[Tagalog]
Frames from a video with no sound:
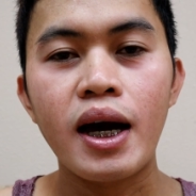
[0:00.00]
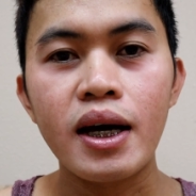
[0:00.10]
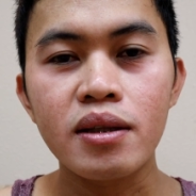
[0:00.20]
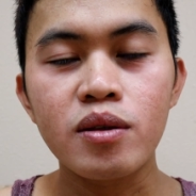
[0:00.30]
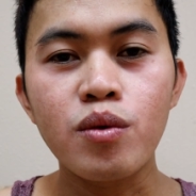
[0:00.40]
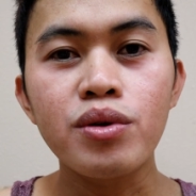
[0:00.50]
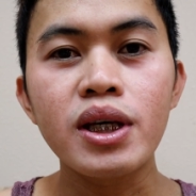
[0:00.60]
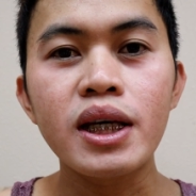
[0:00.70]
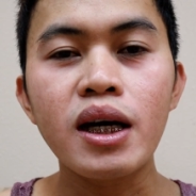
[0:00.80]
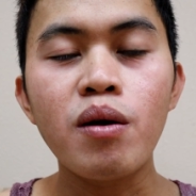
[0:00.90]
At kung
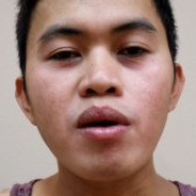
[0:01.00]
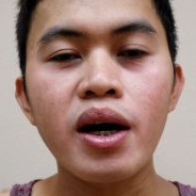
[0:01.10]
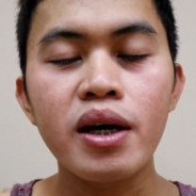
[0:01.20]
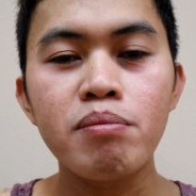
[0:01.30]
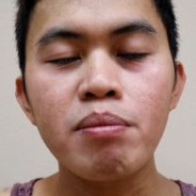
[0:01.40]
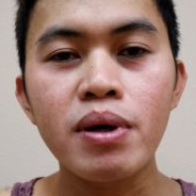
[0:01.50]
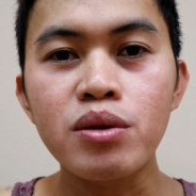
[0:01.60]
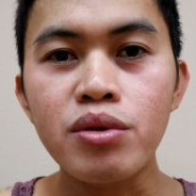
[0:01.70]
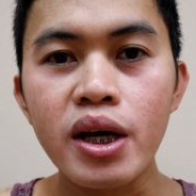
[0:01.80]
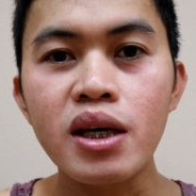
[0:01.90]
ikaw ay
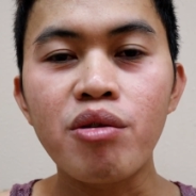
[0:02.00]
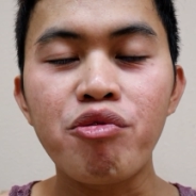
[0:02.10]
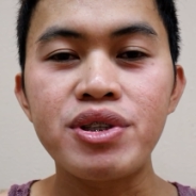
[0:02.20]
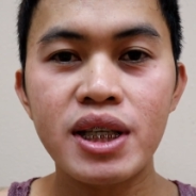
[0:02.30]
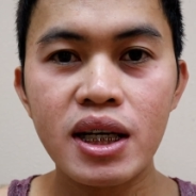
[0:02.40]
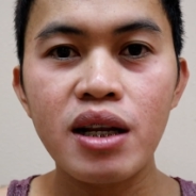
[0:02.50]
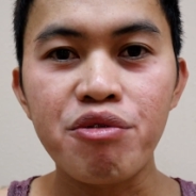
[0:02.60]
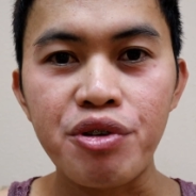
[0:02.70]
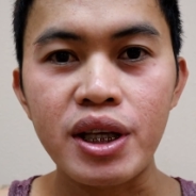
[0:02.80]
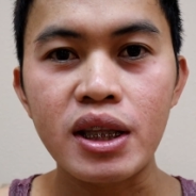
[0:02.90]
mapatunayang physically
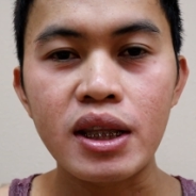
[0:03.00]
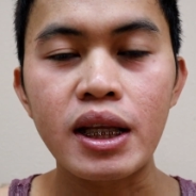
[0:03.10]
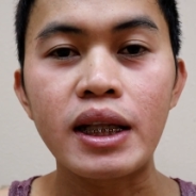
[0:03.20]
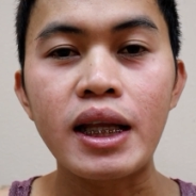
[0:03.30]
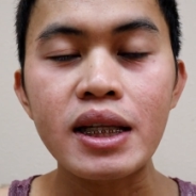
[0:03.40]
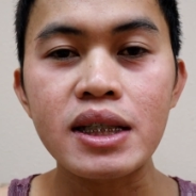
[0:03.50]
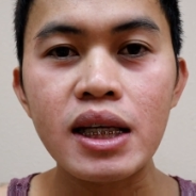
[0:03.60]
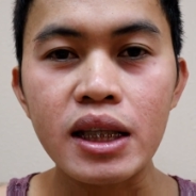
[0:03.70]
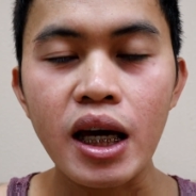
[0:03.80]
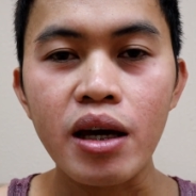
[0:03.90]
fit, then that's
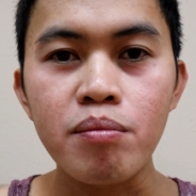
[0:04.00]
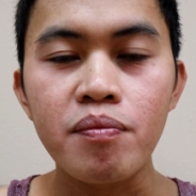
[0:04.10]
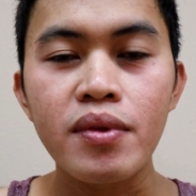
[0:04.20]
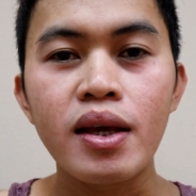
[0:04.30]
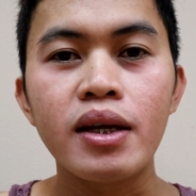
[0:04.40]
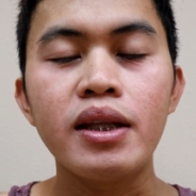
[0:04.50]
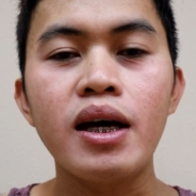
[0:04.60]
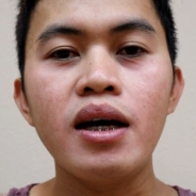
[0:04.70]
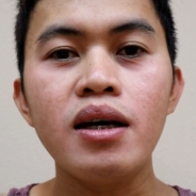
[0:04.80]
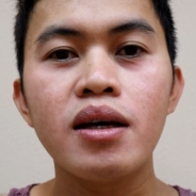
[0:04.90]
the time
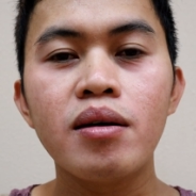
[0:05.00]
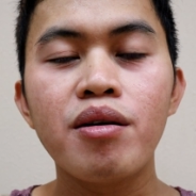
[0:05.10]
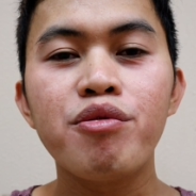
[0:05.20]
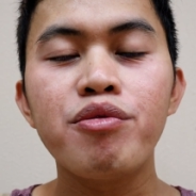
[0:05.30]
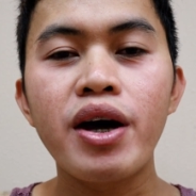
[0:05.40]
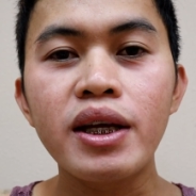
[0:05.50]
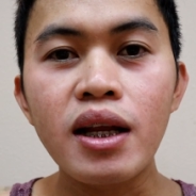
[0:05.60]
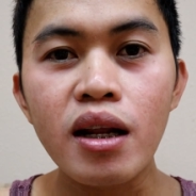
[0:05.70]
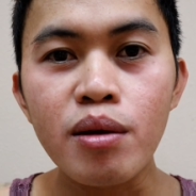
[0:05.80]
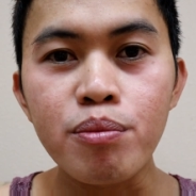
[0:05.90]
na
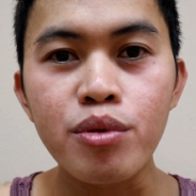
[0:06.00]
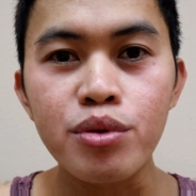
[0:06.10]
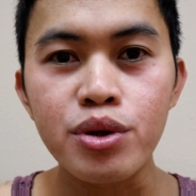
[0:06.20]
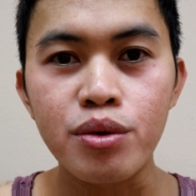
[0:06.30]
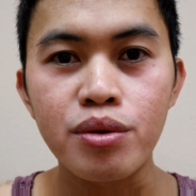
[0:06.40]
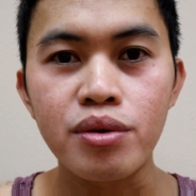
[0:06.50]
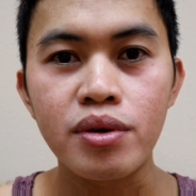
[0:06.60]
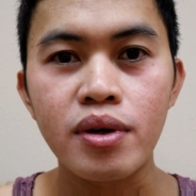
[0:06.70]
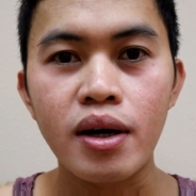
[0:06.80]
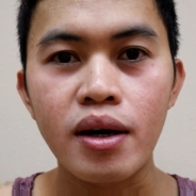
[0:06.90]
final na po yung
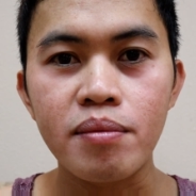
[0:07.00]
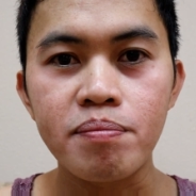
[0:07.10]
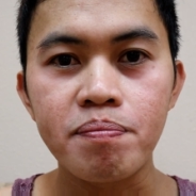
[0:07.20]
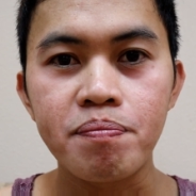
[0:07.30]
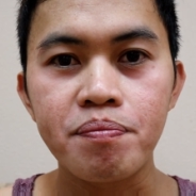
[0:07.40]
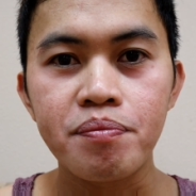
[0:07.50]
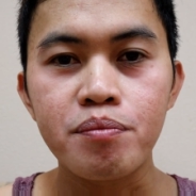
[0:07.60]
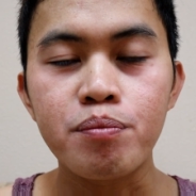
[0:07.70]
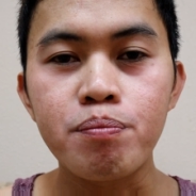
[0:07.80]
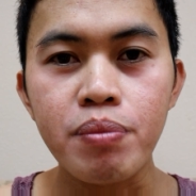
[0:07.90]
um,
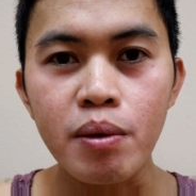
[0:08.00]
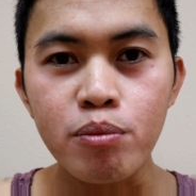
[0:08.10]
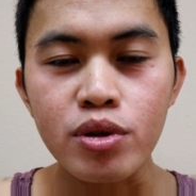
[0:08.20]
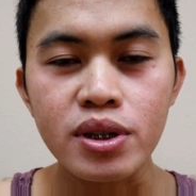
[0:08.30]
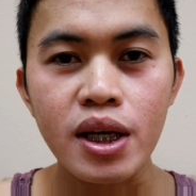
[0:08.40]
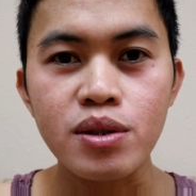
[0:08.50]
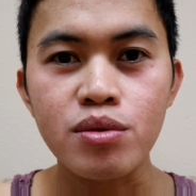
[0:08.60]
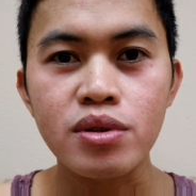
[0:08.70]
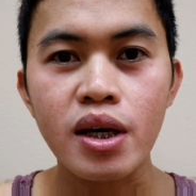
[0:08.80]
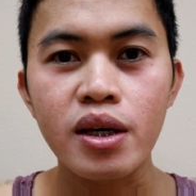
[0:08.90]
pagproseso
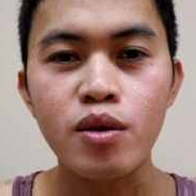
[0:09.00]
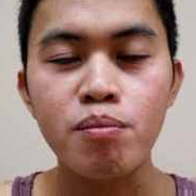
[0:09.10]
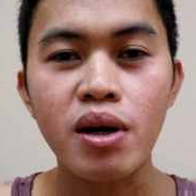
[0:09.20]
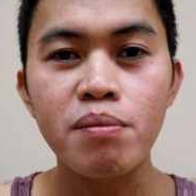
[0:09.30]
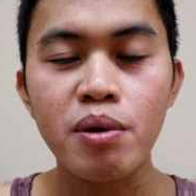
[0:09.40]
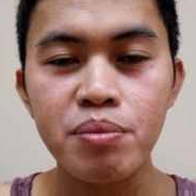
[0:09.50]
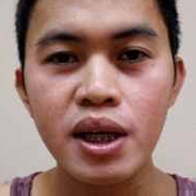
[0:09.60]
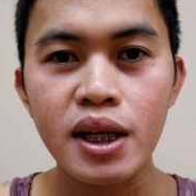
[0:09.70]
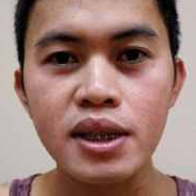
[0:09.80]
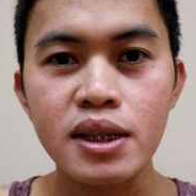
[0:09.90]
sa iyong mga
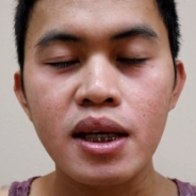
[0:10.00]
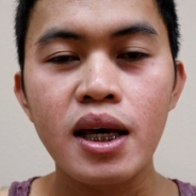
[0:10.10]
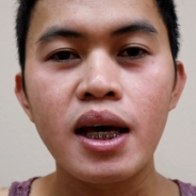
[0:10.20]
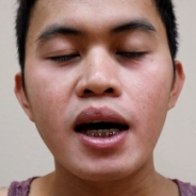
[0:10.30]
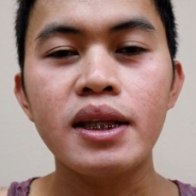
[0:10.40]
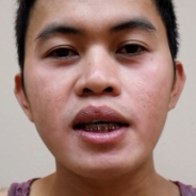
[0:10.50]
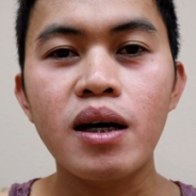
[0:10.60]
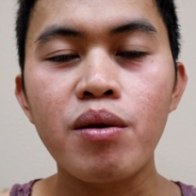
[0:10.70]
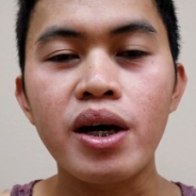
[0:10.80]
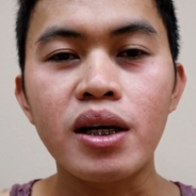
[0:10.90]
papilis at
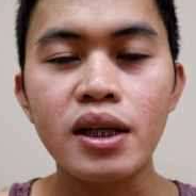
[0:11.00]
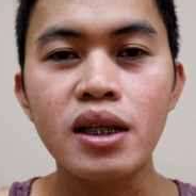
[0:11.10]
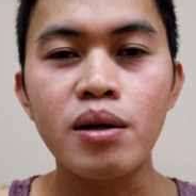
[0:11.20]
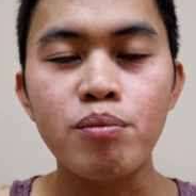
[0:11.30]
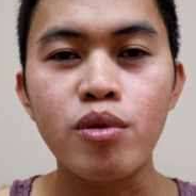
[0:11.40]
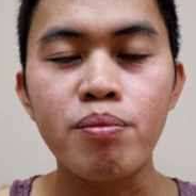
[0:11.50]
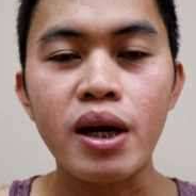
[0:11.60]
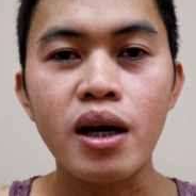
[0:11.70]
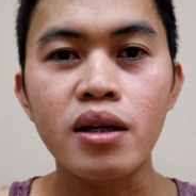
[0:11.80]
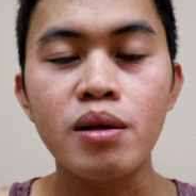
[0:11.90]
ikaw ay ready na po
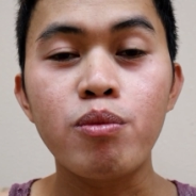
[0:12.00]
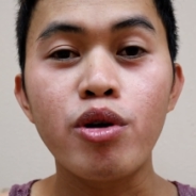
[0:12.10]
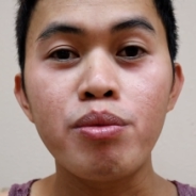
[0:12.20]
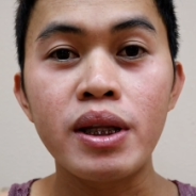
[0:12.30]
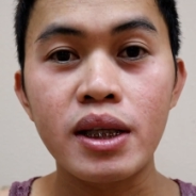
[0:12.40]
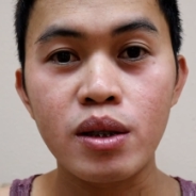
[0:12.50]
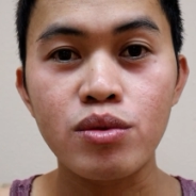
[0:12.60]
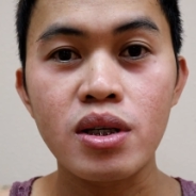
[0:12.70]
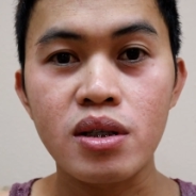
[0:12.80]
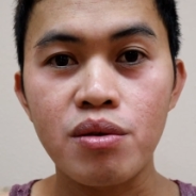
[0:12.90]
para deployment dito
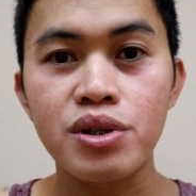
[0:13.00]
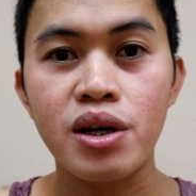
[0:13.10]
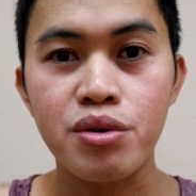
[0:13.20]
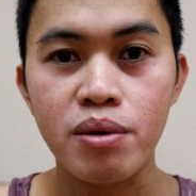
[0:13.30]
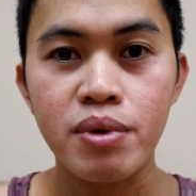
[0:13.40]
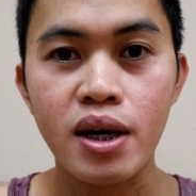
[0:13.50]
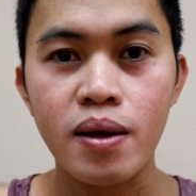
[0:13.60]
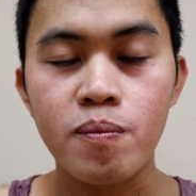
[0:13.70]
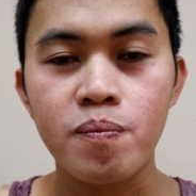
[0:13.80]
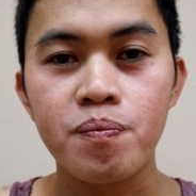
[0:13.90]
sa Saudi Arabia.